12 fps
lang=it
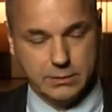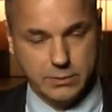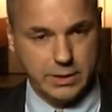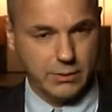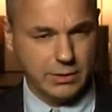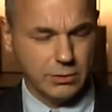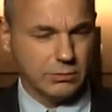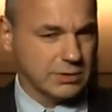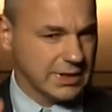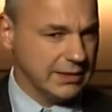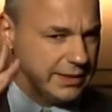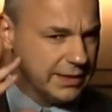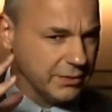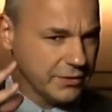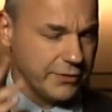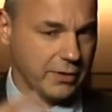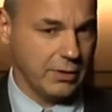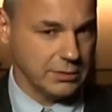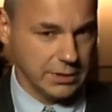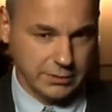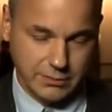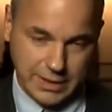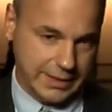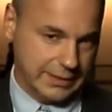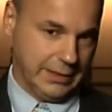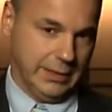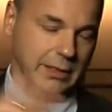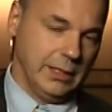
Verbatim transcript: Quindi quando sentite queste cose, guardate,